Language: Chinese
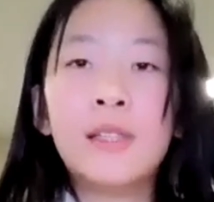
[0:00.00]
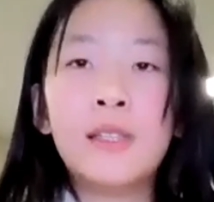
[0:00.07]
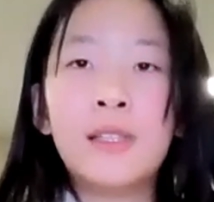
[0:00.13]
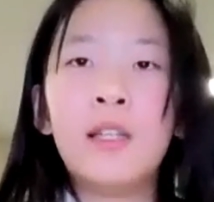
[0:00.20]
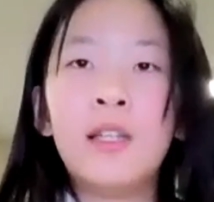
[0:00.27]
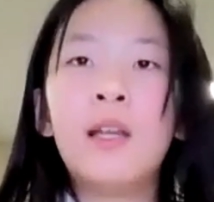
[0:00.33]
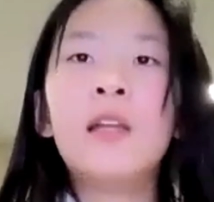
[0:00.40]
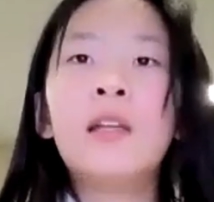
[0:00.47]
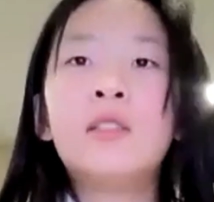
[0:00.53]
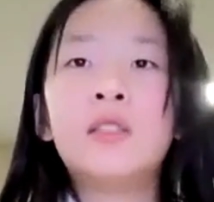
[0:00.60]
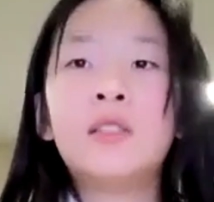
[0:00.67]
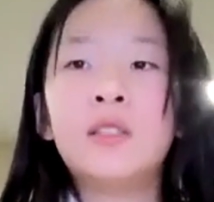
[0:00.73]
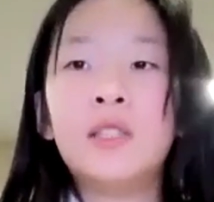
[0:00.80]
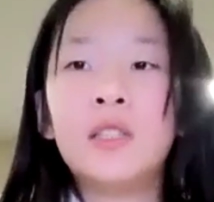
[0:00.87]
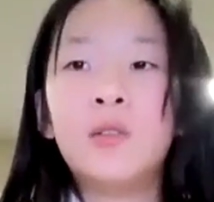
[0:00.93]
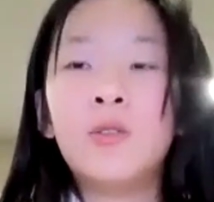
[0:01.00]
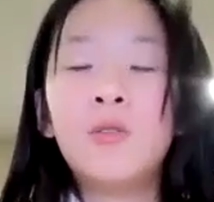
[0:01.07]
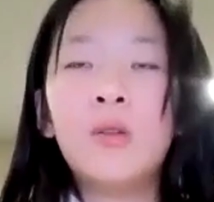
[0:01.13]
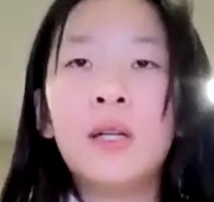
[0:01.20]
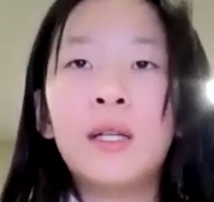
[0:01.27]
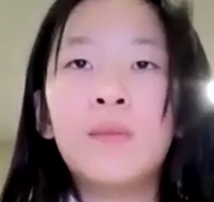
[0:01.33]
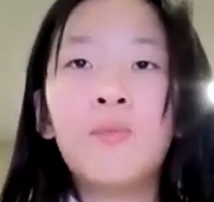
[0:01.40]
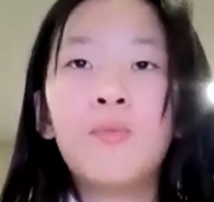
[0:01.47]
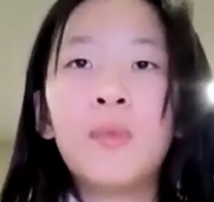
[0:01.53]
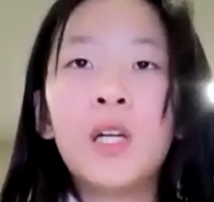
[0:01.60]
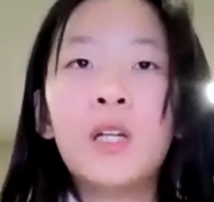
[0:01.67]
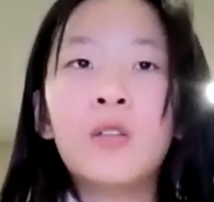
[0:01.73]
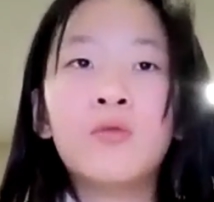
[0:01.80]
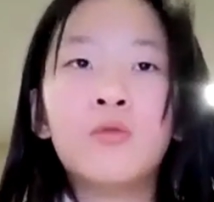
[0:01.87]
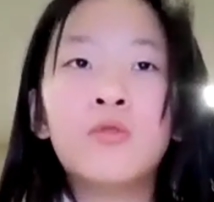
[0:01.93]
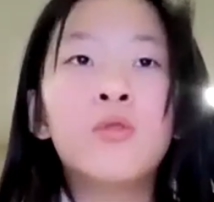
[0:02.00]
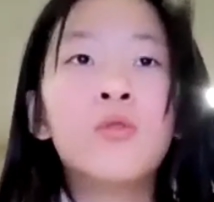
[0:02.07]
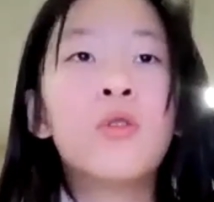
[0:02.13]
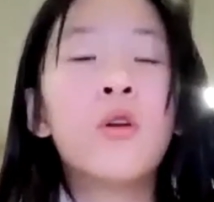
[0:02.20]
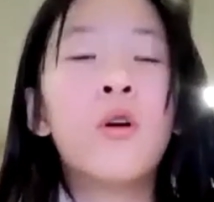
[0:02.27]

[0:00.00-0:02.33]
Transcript: 其历史久远，如“